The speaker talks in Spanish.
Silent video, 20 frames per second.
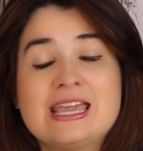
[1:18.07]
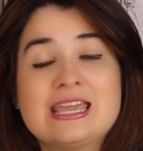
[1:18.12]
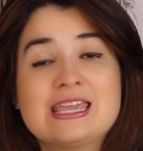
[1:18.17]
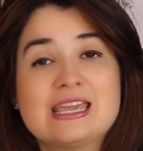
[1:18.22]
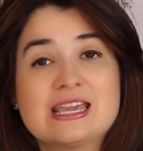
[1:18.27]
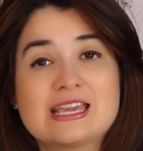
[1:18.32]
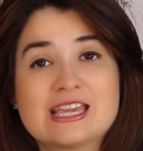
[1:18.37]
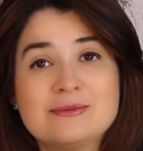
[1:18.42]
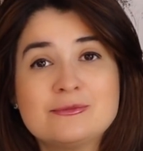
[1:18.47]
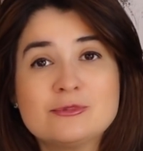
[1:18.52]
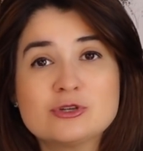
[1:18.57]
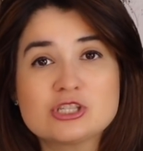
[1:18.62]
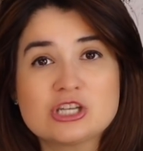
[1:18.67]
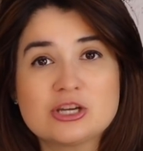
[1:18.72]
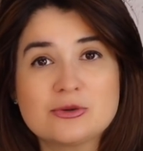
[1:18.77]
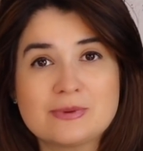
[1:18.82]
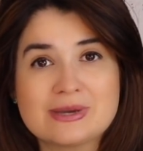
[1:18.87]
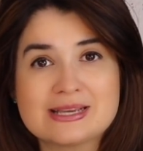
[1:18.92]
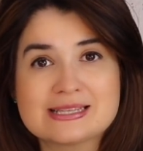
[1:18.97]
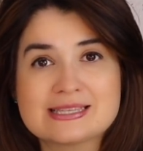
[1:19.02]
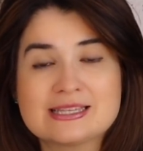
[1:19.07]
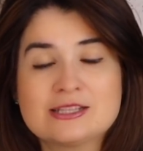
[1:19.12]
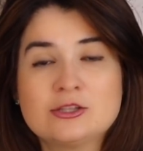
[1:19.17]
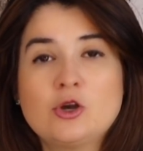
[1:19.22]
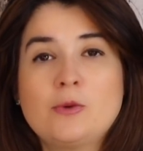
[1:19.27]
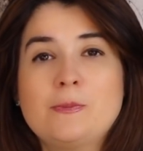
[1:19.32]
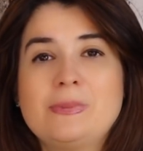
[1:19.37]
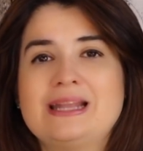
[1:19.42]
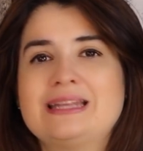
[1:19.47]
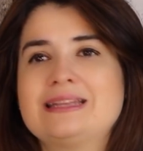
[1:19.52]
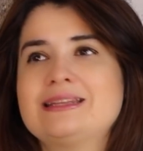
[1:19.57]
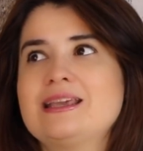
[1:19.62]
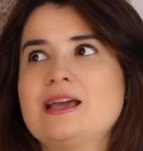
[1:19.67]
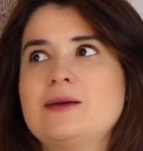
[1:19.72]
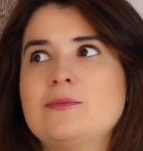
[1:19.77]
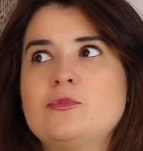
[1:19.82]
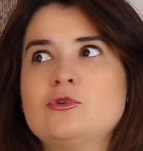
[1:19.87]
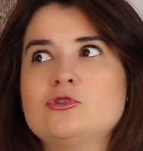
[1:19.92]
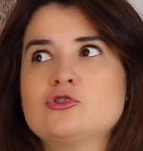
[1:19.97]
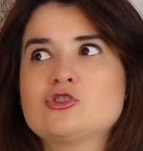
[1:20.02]
Y es que muchas veces nos
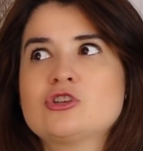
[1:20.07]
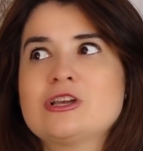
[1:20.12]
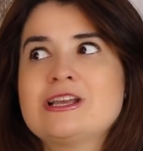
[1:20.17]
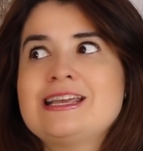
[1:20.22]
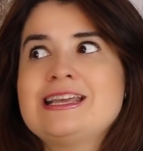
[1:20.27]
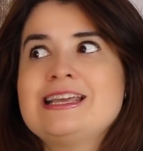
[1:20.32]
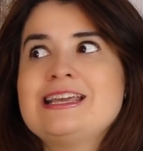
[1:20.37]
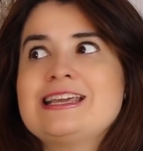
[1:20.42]
planteamos